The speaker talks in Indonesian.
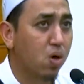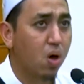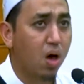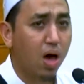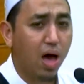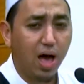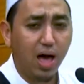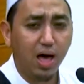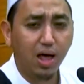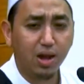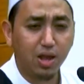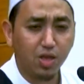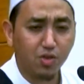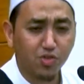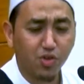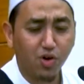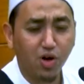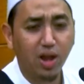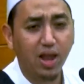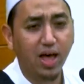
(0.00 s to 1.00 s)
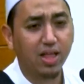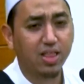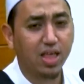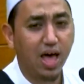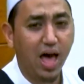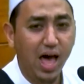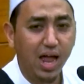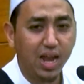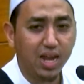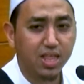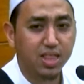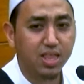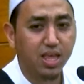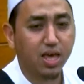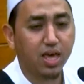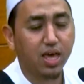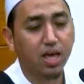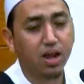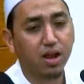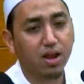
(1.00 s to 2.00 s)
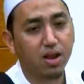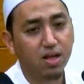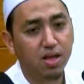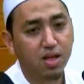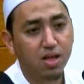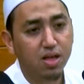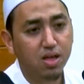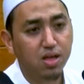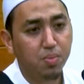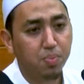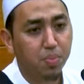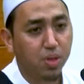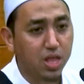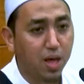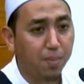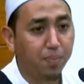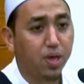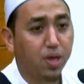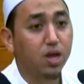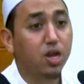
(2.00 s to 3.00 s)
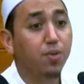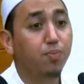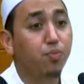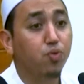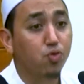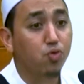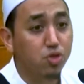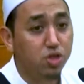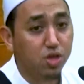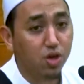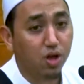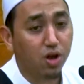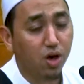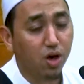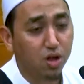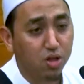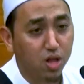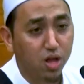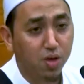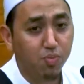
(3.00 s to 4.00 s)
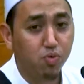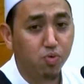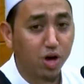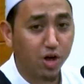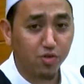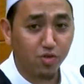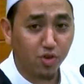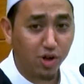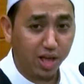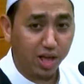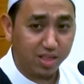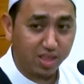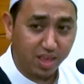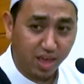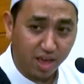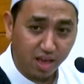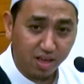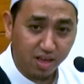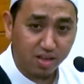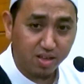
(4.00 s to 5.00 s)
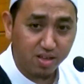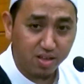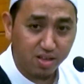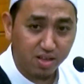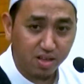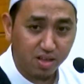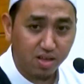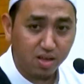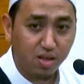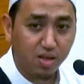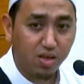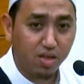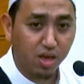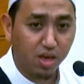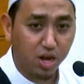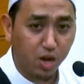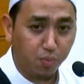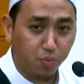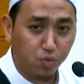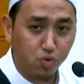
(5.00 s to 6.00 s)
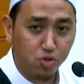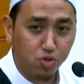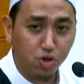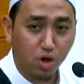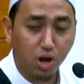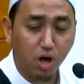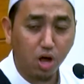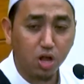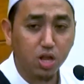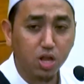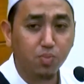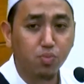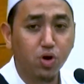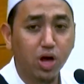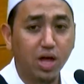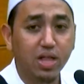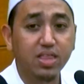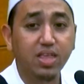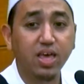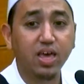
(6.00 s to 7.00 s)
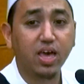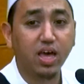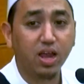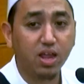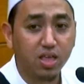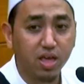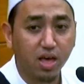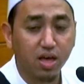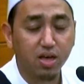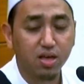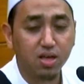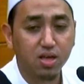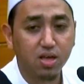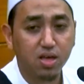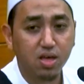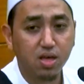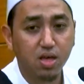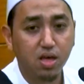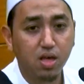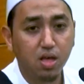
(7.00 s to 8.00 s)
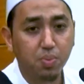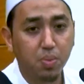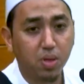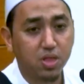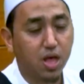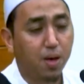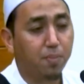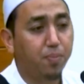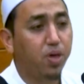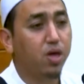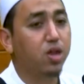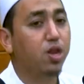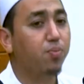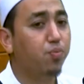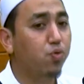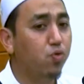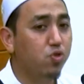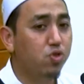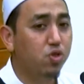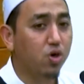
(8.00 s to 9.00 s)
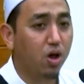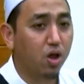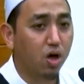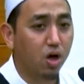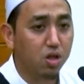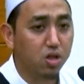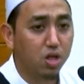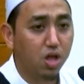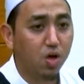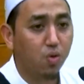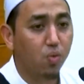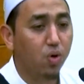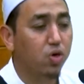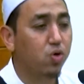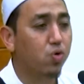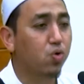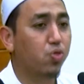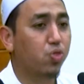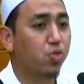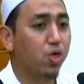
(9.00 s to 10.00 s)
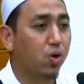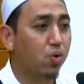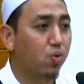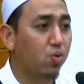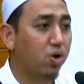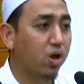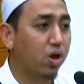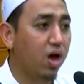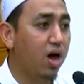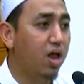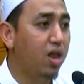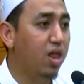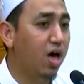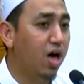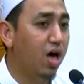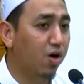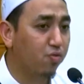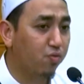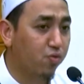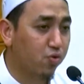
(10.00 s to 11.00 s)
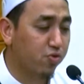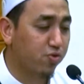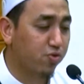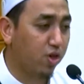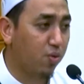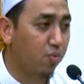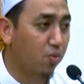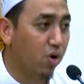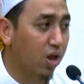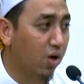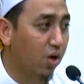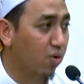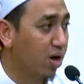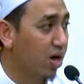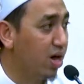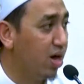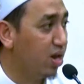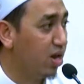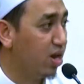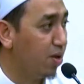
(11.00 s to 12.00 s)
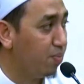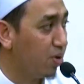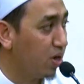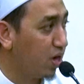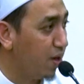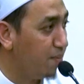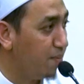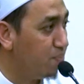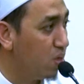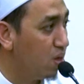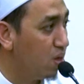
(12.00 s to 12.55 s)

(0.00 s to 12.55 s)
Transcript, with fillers: Ahli solat, ahli dikir, tetapi yang dipuji oleh Allah bukan solatnya, yang dipuji oleh Allah bukan dikirnya, tetapi yang dipuji oleh Allah wa yu'thiruna ala anfusihim walau kana bihim